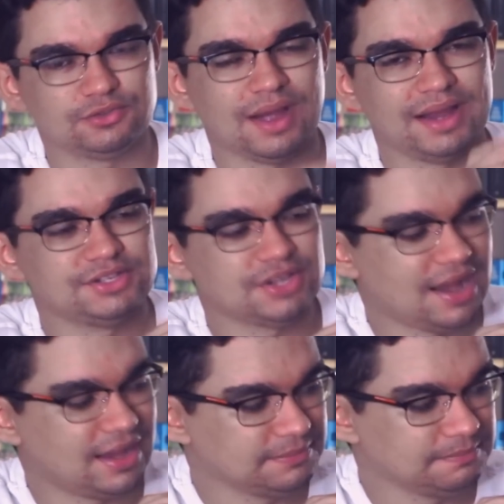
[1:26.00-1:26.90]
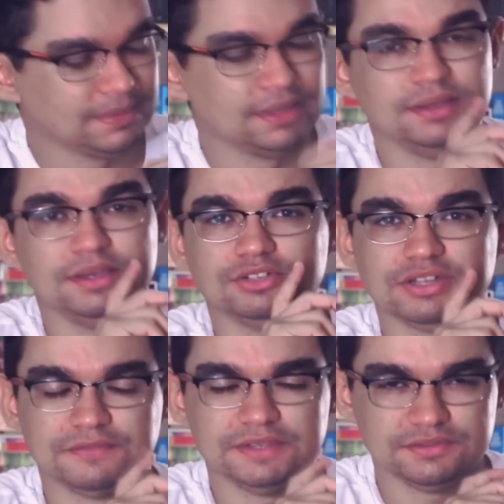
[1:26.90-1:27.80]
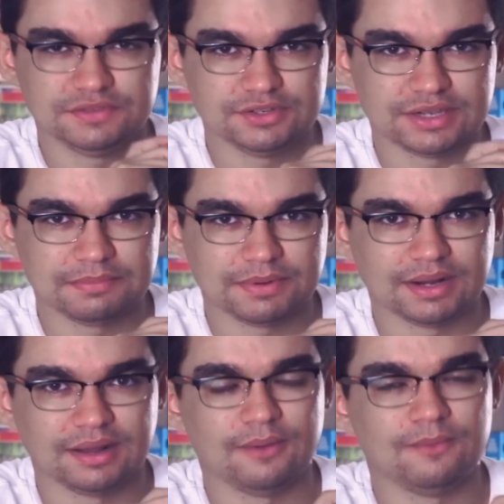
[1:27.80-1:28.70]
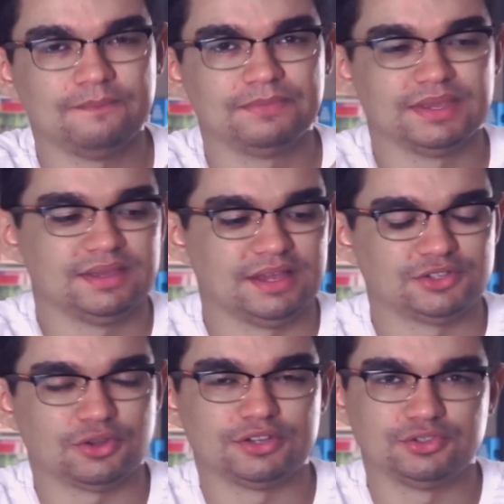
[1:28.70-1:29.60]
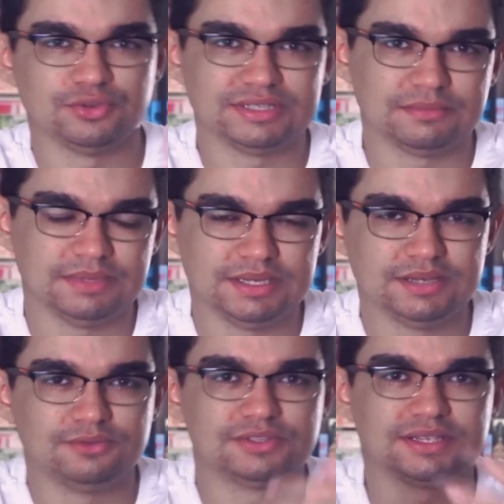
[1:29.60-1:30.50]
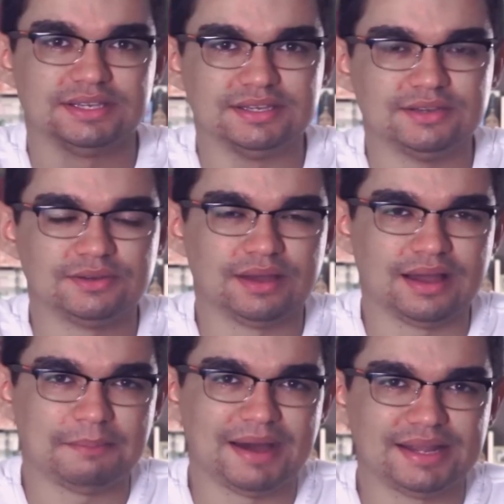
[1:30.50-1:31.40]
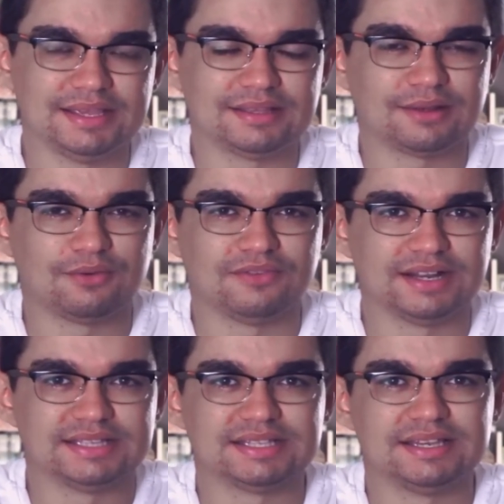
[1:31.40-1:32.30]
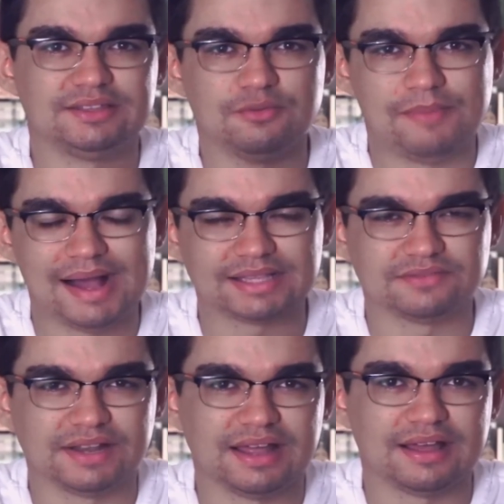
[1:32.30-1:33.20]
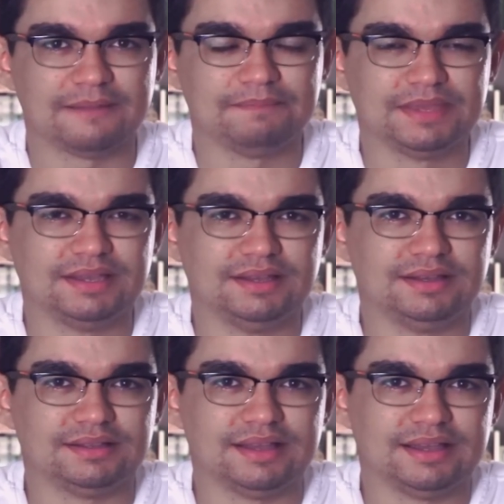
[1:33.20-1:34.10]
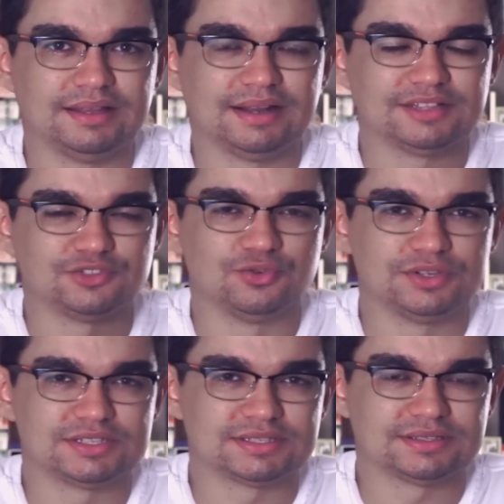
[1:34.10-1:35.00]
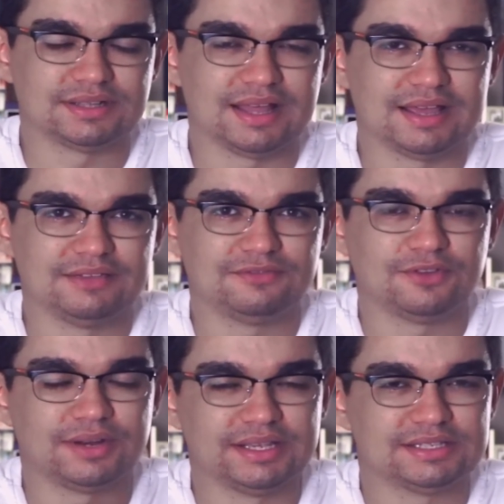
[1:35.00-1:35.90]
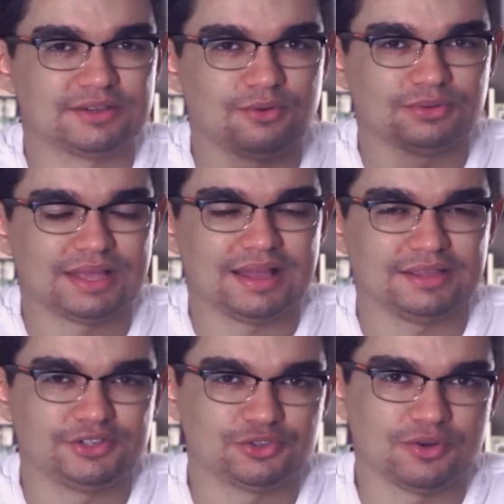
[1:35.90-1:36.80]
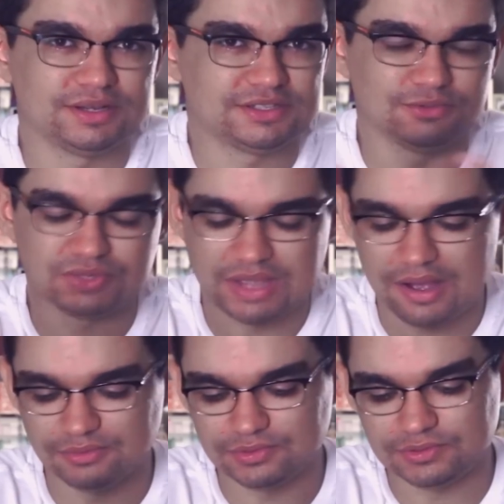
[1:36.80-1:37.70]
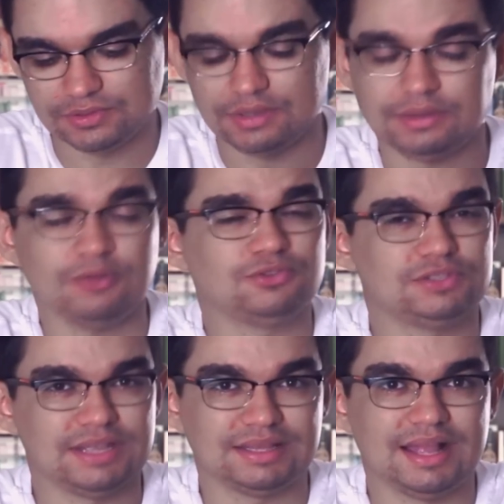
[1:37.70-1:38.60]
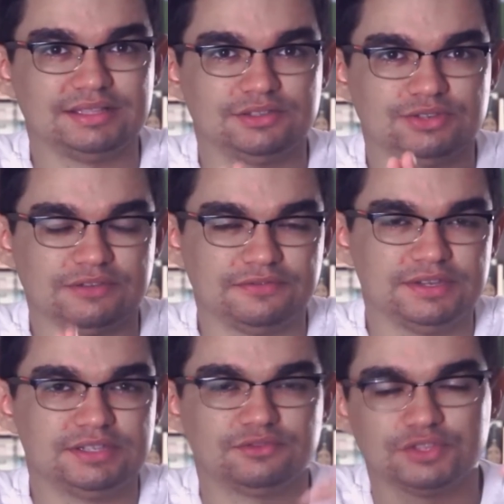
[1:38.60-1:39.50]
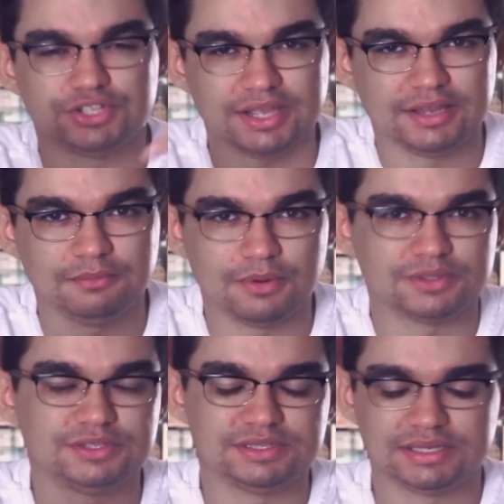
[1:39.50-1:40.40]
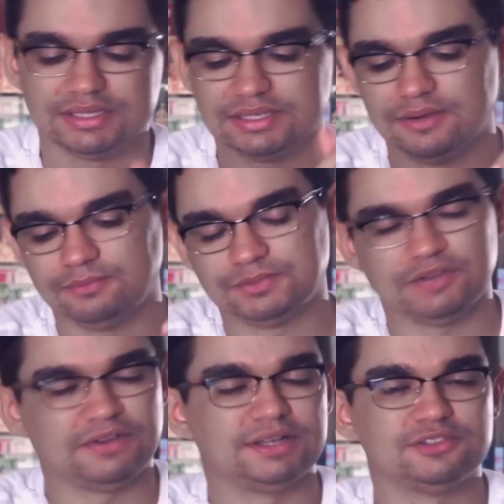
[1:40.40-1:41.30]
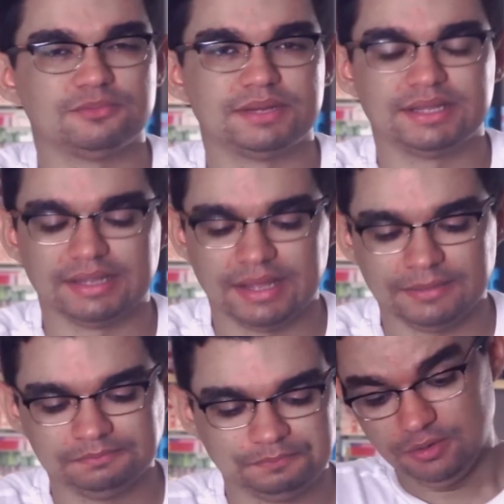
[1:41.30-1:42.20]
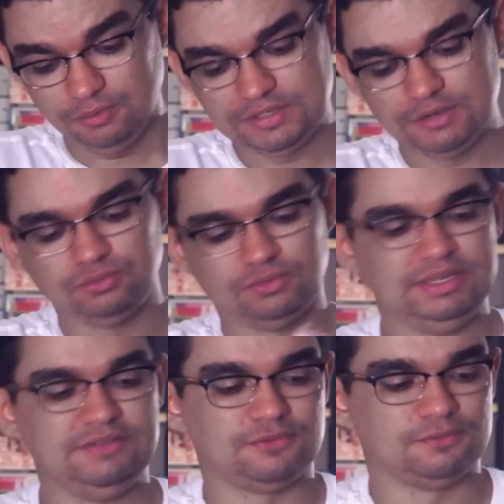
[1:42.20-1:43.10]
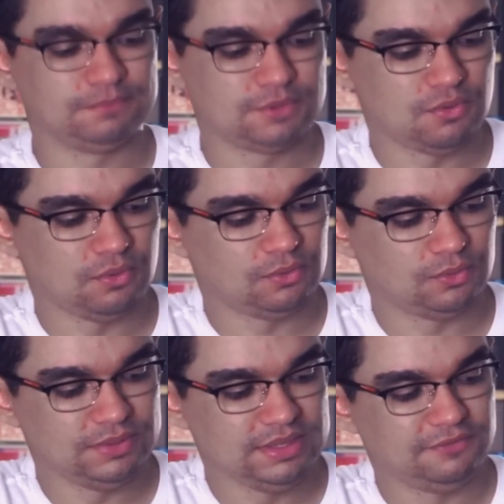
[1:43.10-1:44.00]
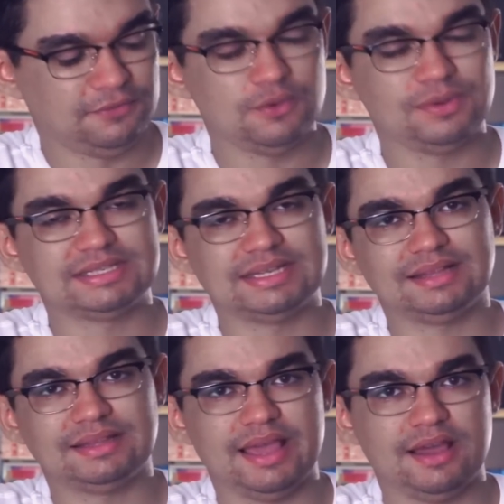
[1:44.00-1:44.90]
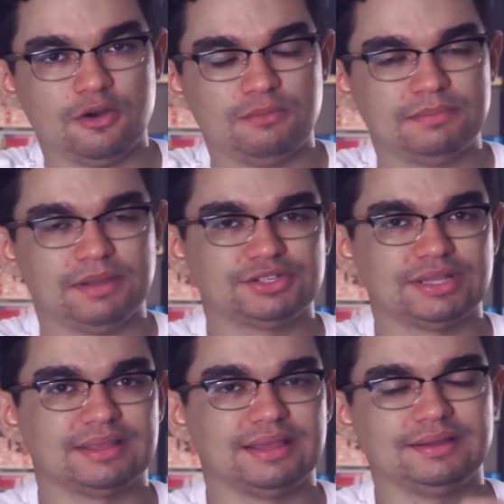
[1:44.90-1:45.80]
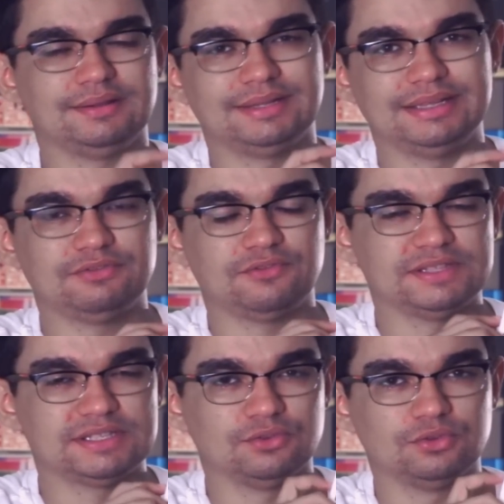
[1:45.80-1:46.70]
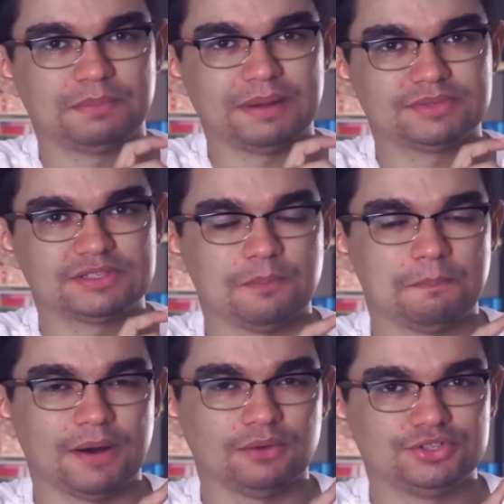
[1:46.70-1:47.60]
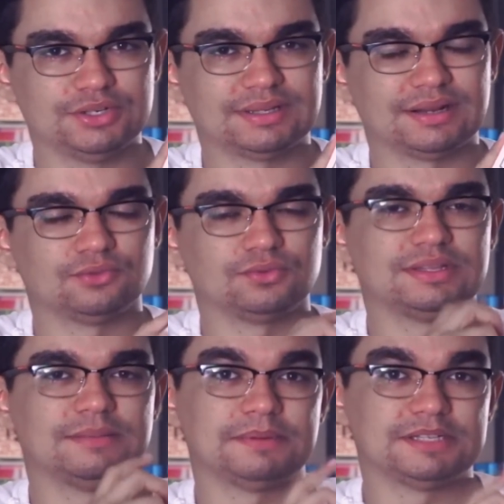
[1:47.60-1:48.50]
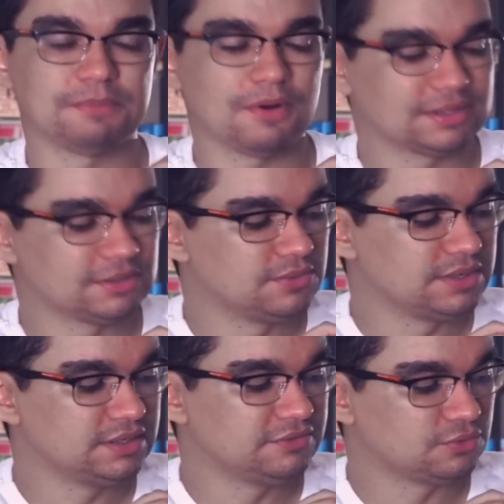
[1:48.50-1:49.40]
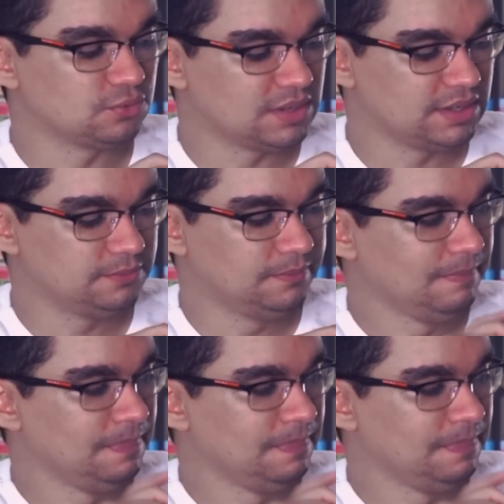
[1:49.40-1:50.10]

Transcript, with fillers: do Heinrich Heine. Eu já fiz vídeo aqui pro canal. A história de dois amigos que a Maria tá convalescendo e o Max vai lá é, nas noites lá em Florença, contar a história, seus causos. E todos os detalhes eu já fiz, eu vou deixar aqui no box de descrição, já falei sobre ele lá. O segundo livro que eu concluí foi o Assim na Terra como Embaixo da Terra, livro vencedor do Prêmio São Paulo de Literatura, da principal categoria, livro do ano,